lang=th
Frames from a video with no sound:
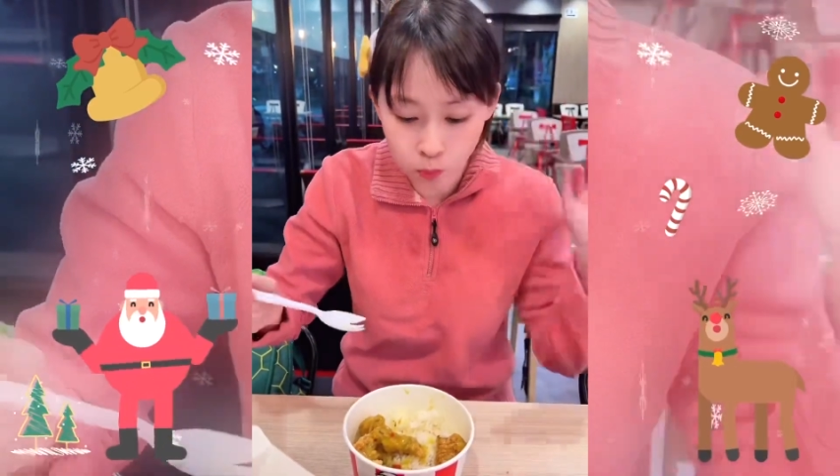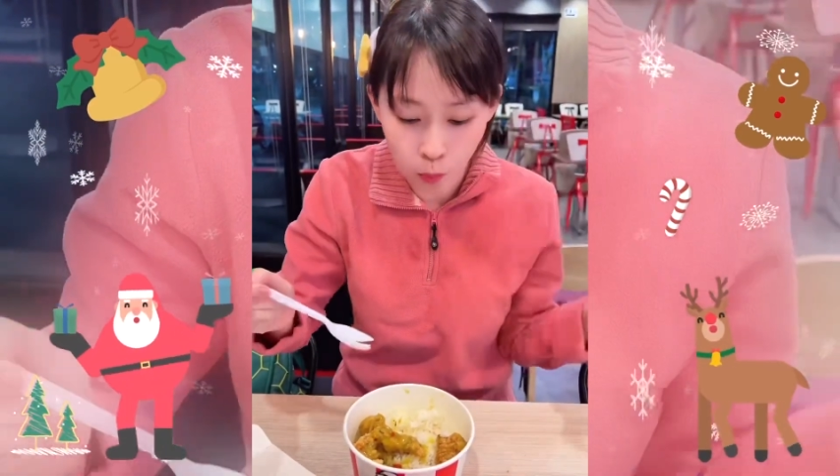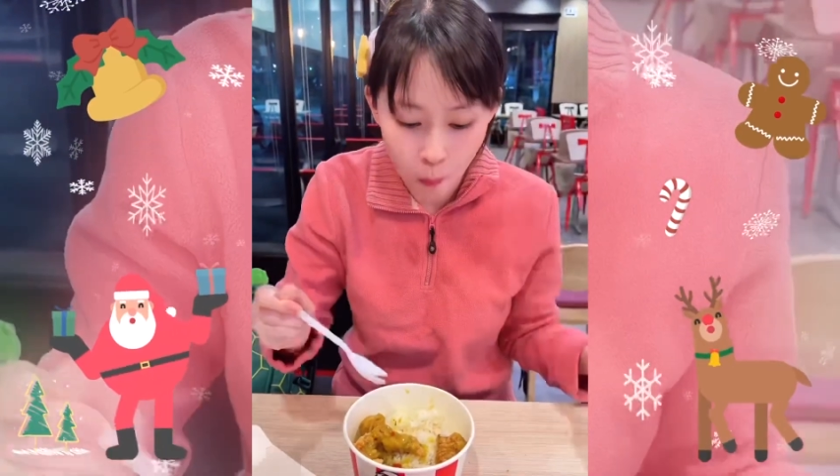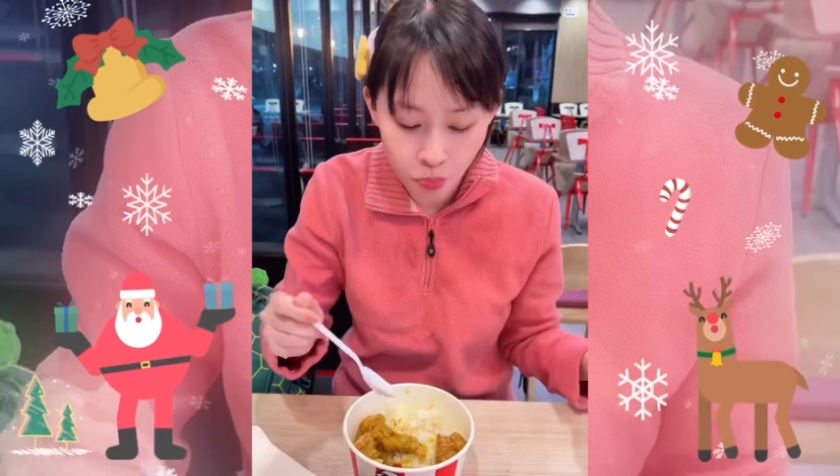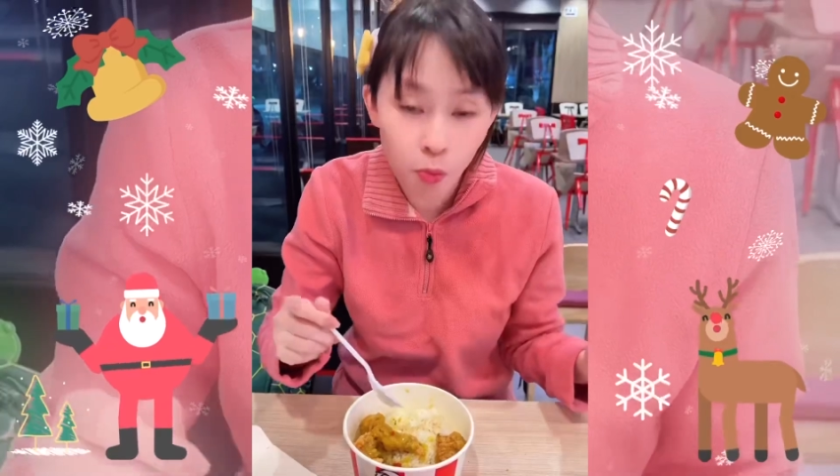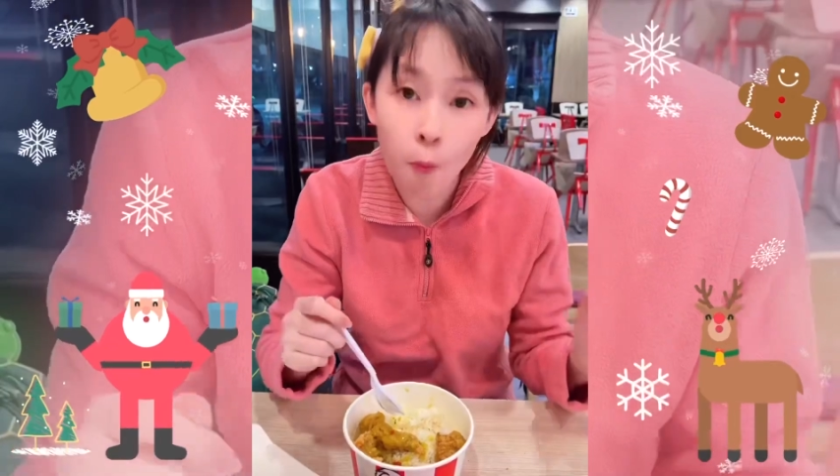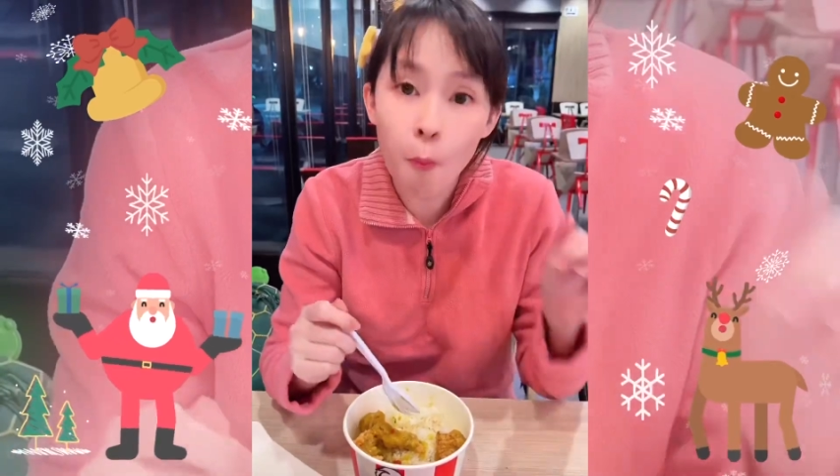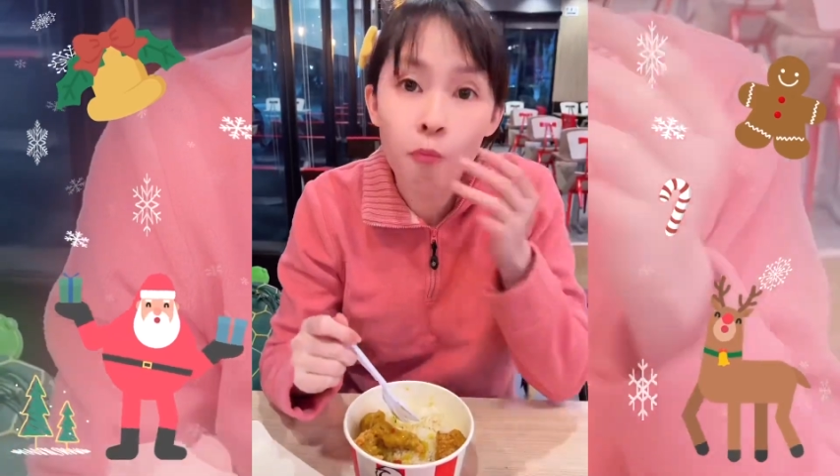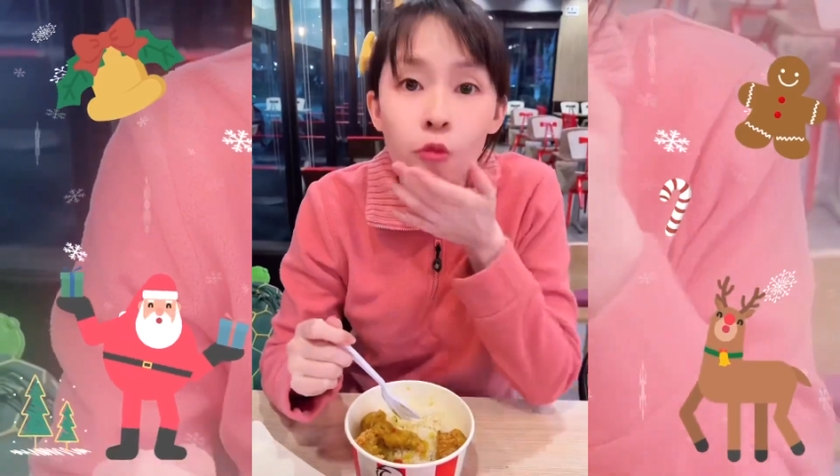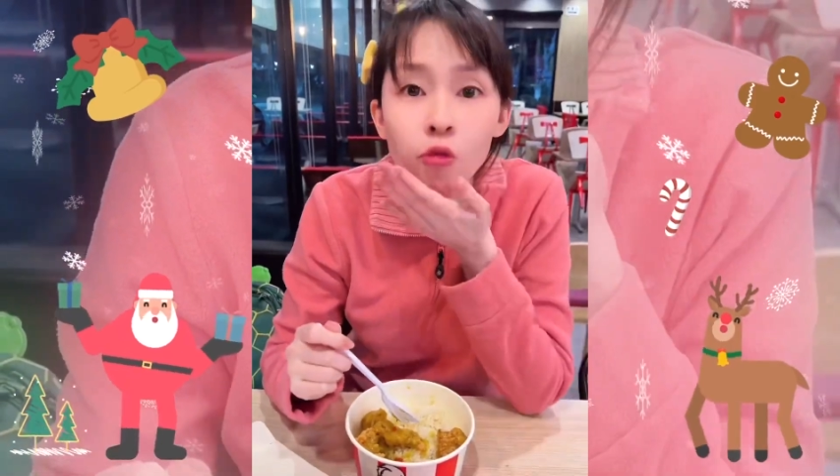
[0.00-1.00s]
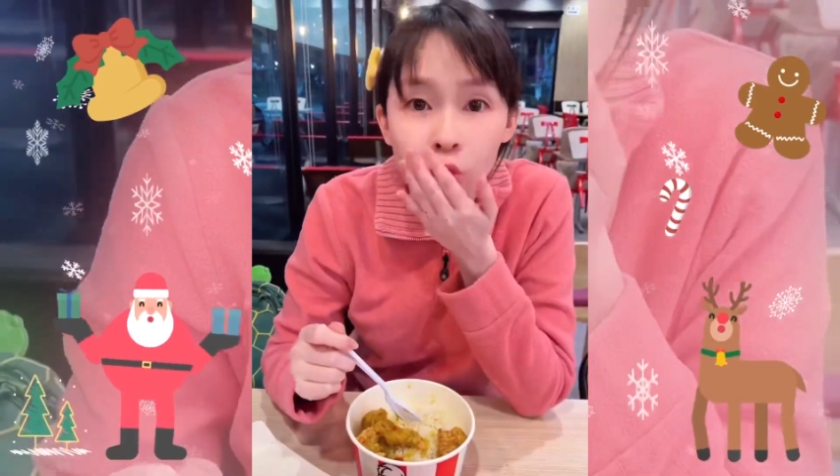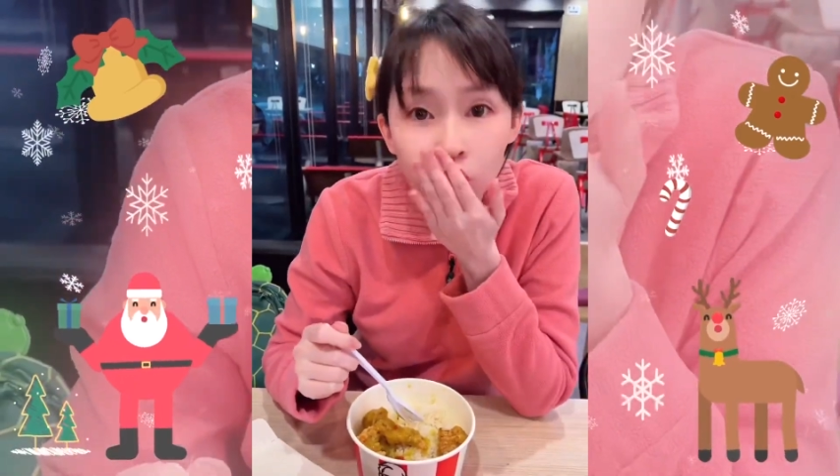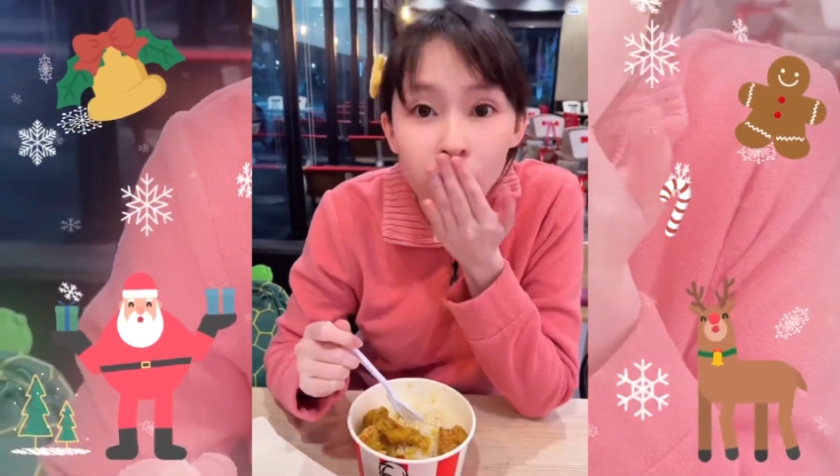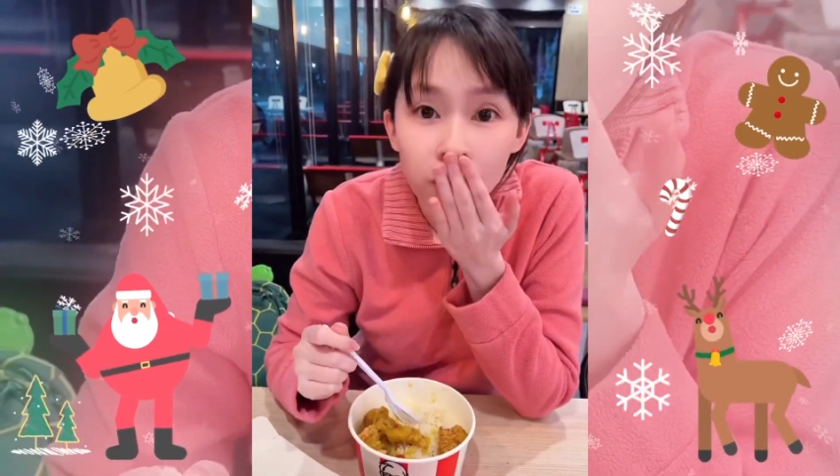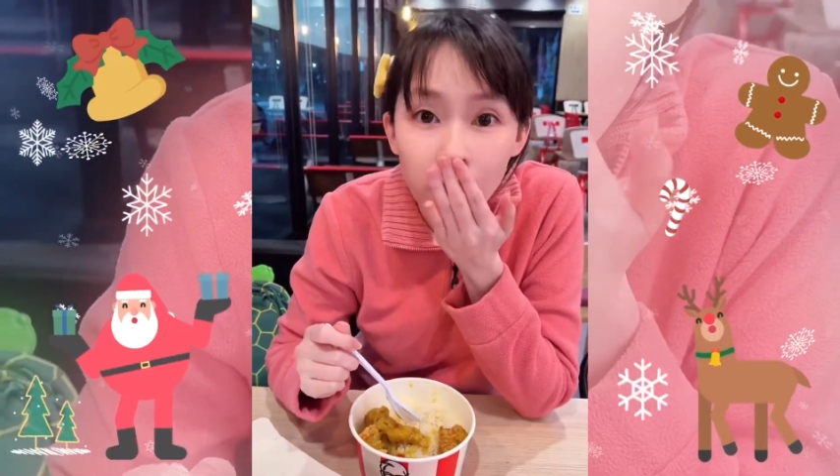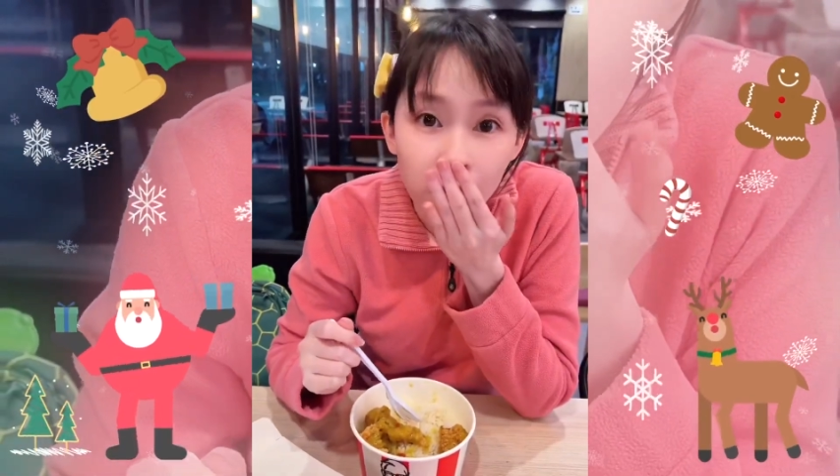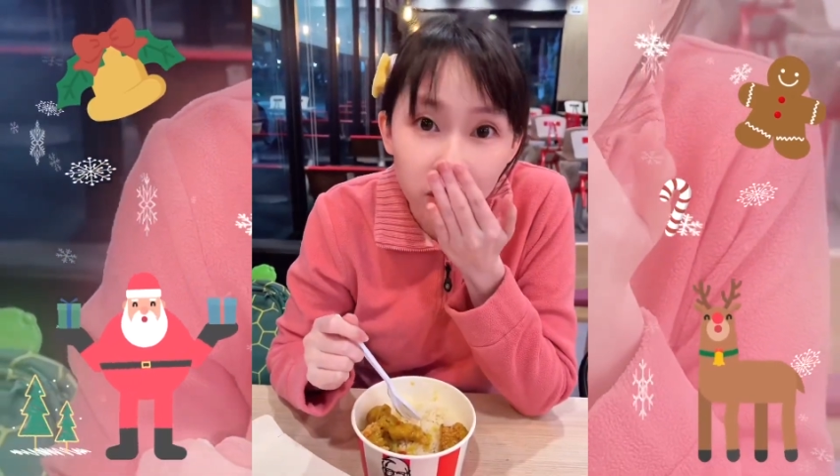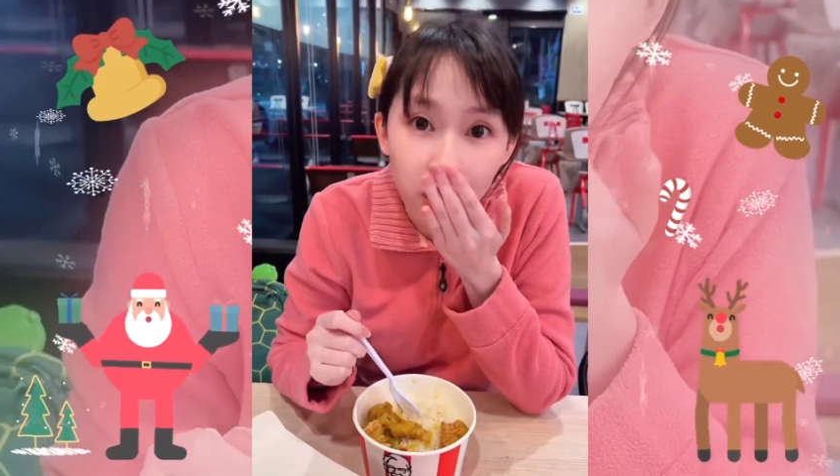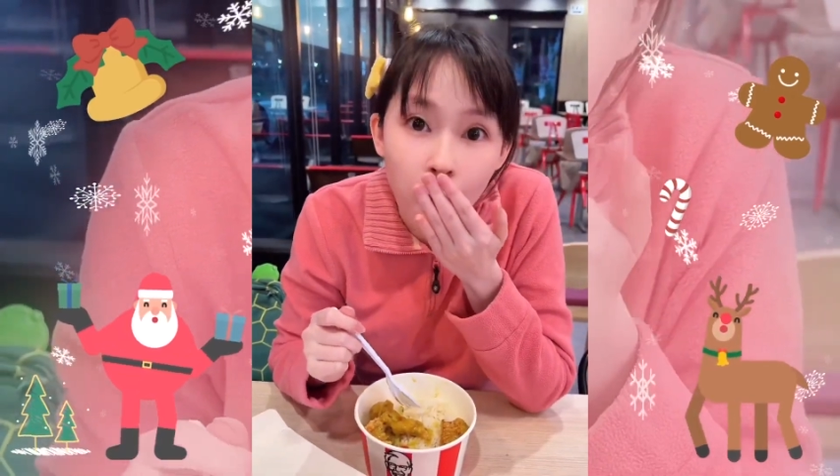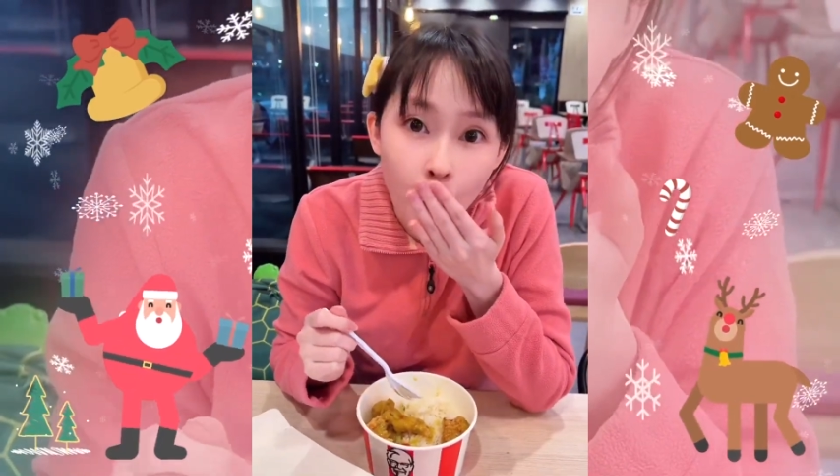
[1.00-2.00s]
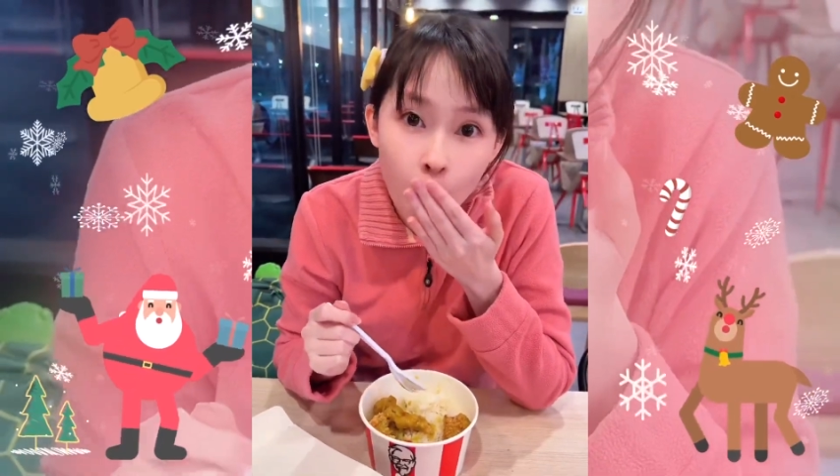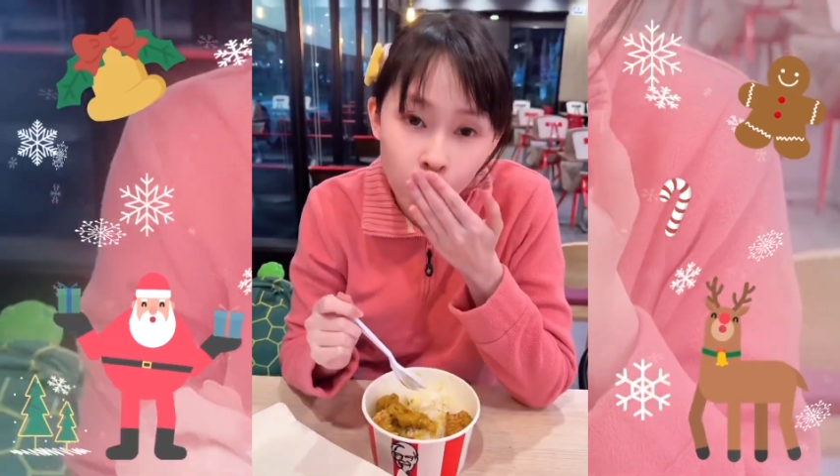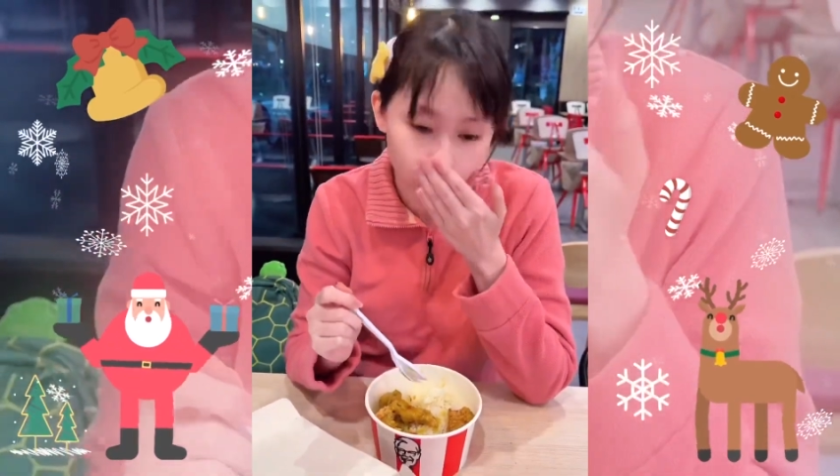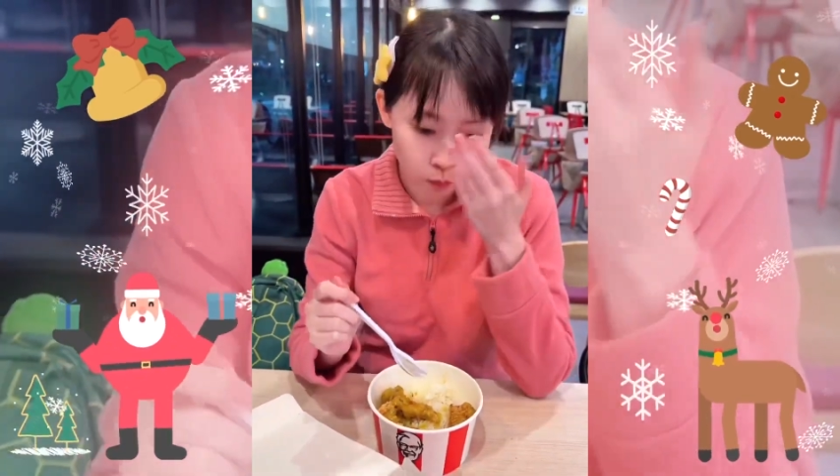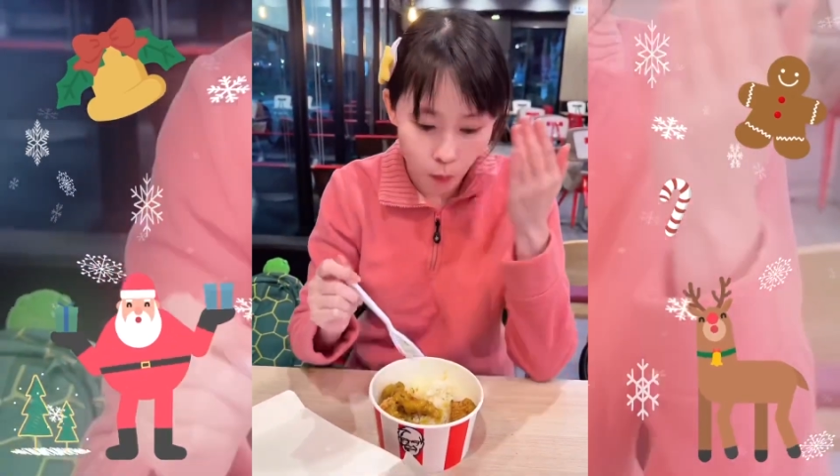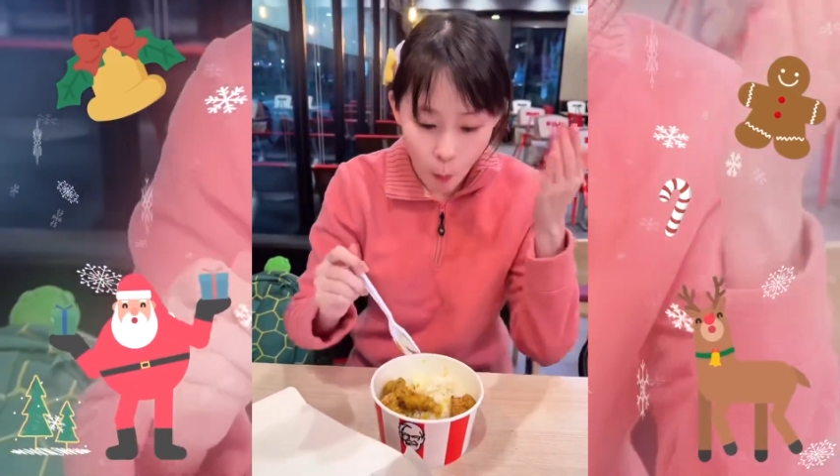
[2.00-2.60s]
ถือว่าใช้ได้เลย แล้วก็สำหรับคนที่ไม่